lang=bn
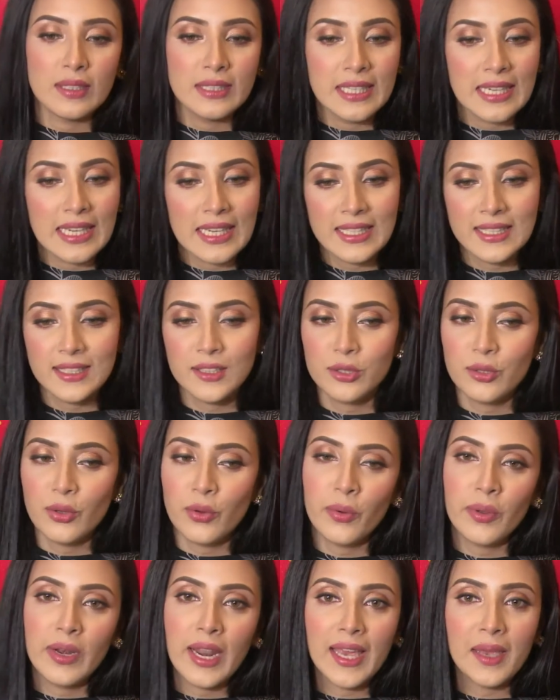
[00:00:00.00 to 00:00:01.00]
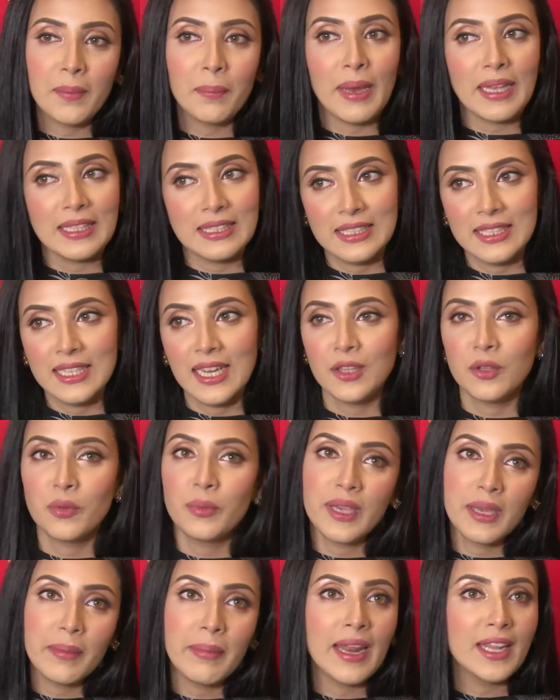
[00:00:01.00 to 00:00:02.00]
টিকিট তো লাইক পাচ্ছি না
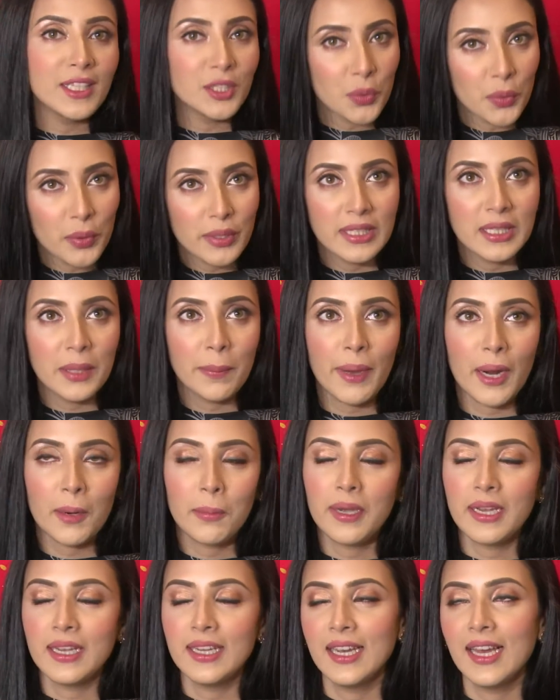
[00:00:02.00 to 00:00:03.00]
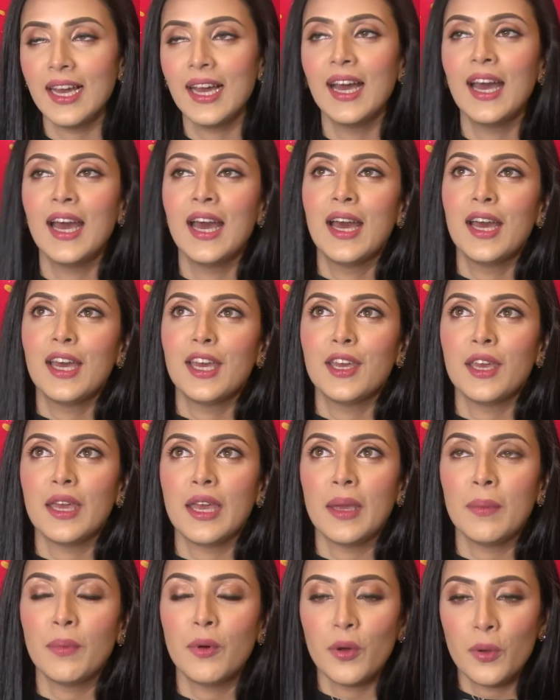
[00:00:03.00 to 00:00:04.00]
তুমি কি ম্যানেজ করে দিতে পারবা কি না
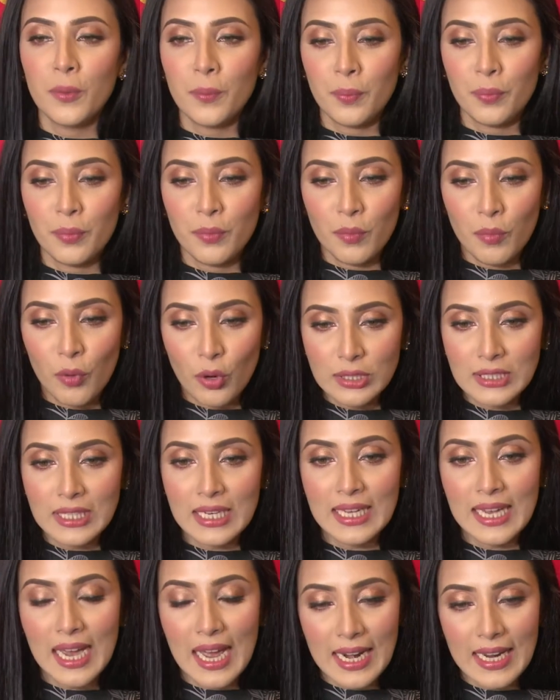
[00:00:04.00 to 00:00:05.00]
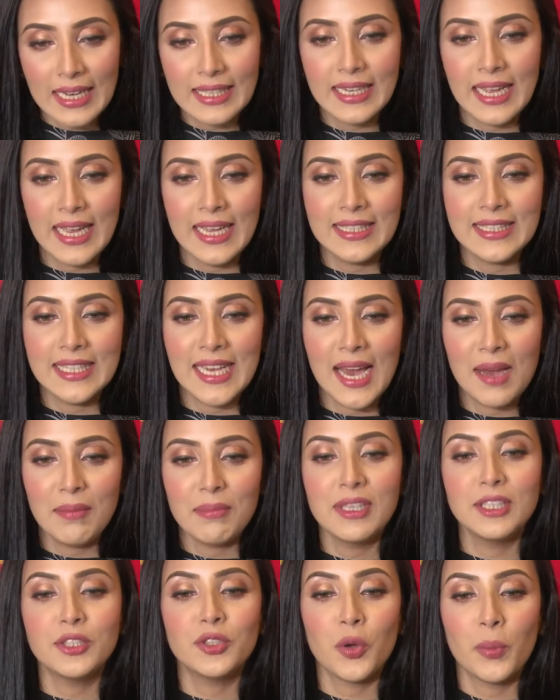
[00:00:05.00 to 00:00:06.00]
এবং মজা লাগে আরেকটাই যে
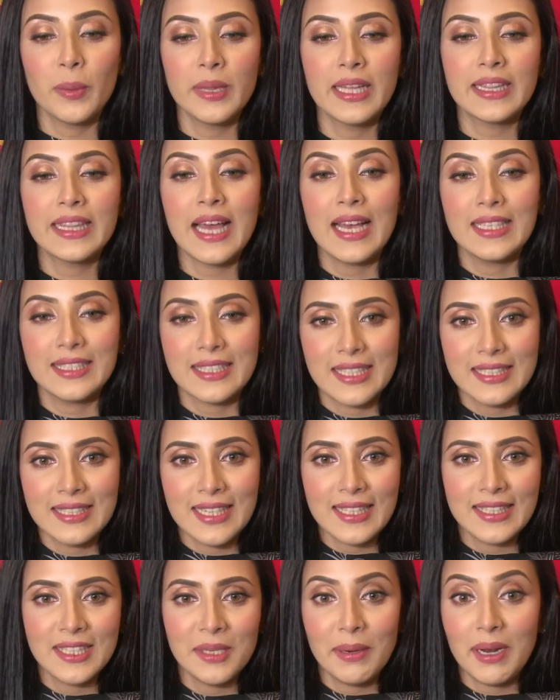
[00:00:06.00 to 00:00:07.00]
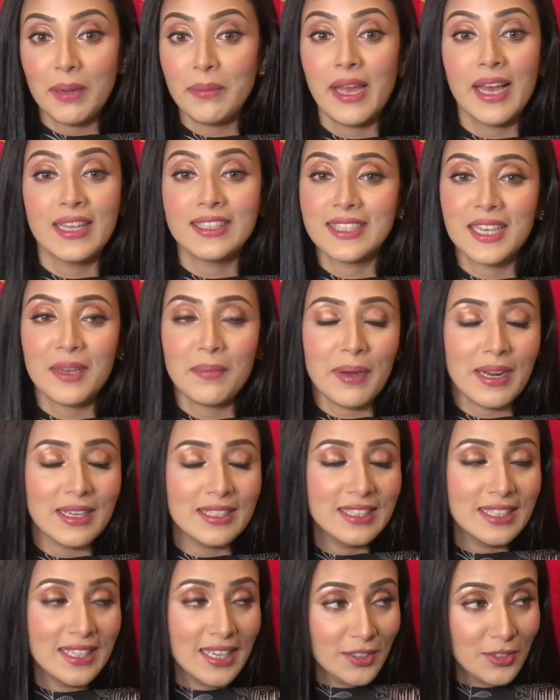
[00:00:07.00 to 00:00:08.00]
আমি ছবি দেখতে আজকে যাচ্ছি বাট আমি আজকে
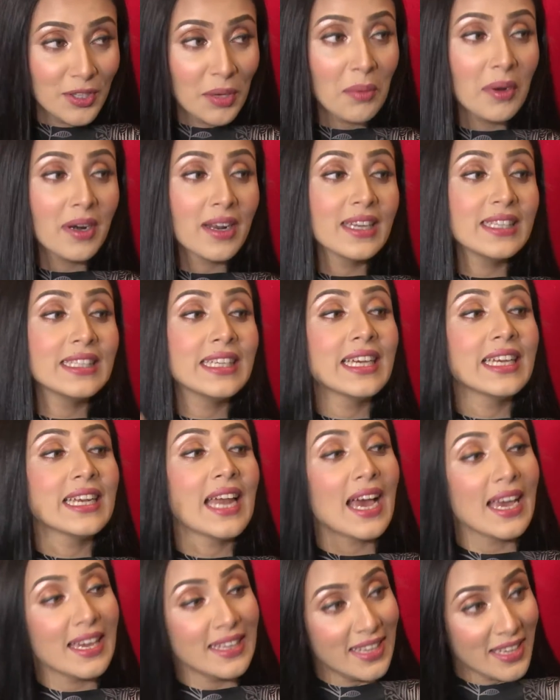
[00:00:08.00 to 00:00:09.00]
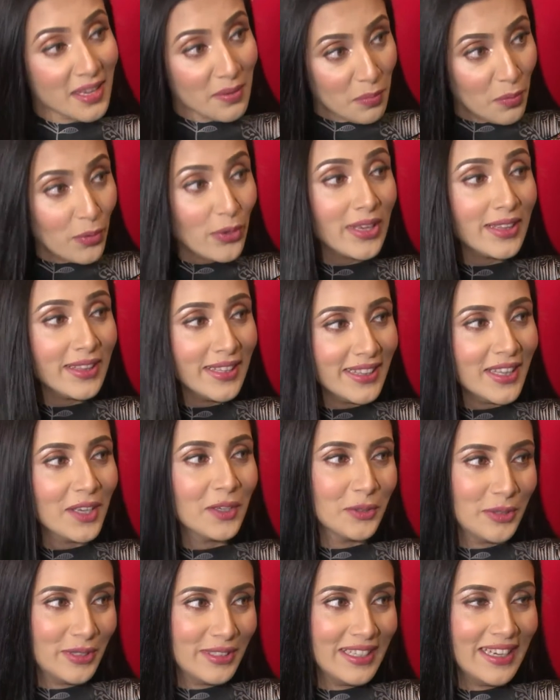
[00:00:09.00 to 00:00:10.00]
পারছি না সো আমাকে টিকিট আগে থেকে বুকিং দিতে
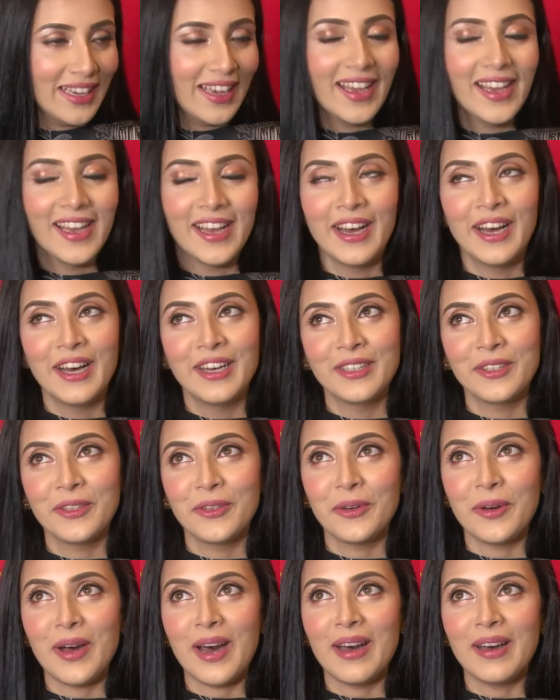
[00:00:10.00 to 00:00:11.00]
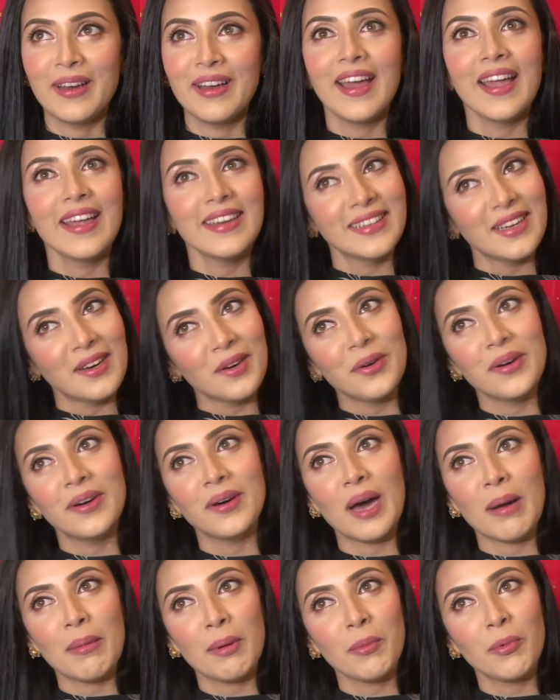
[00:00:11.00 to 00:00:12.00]
হচ্ছে তো এটা
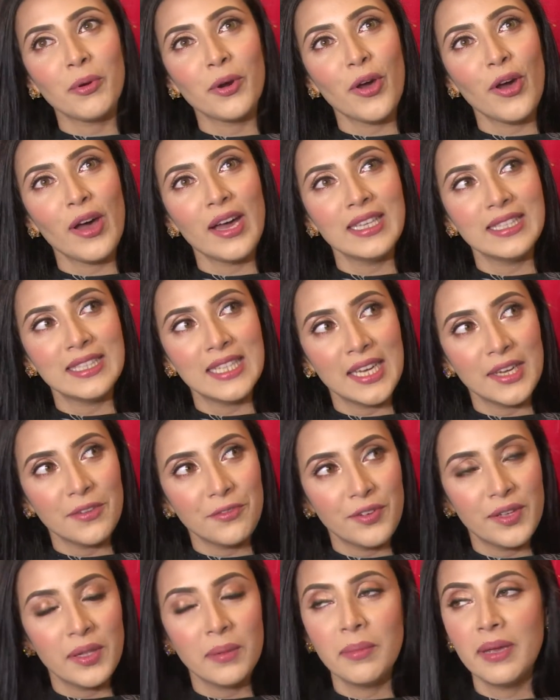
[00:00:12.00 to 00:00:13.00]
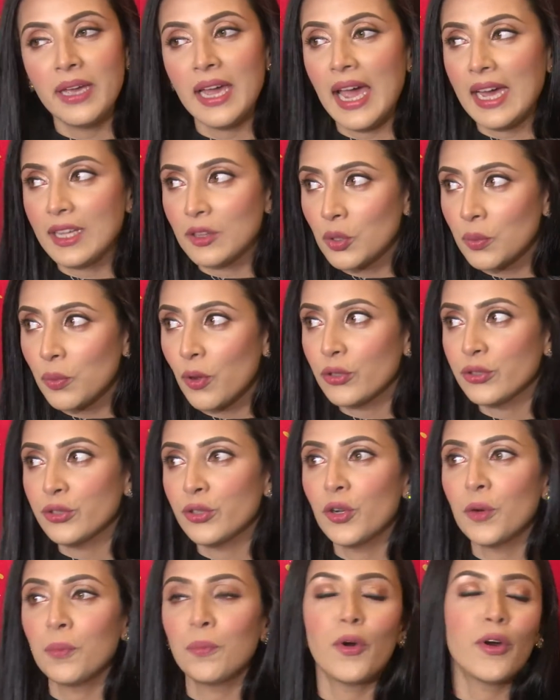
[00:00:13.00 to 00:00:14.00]
আমার মনে হয় যে ফিল্মে এত
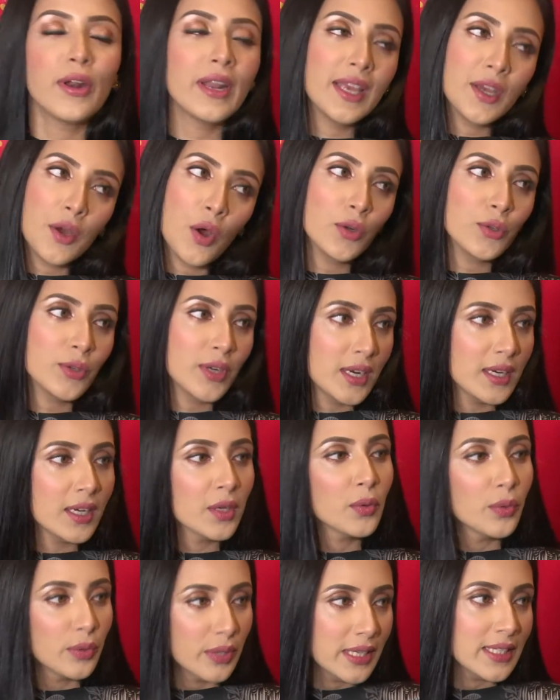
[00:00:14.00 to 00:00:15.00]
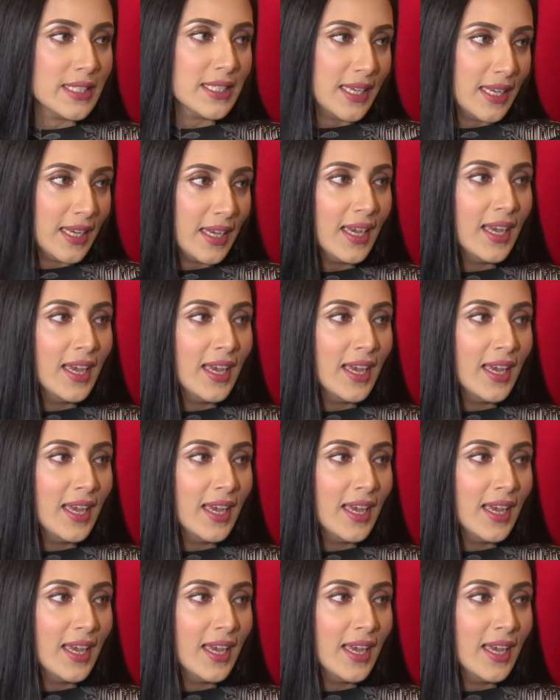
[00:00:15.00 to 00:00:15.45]
বছর পর এই ঘটনাটা ঘটেছে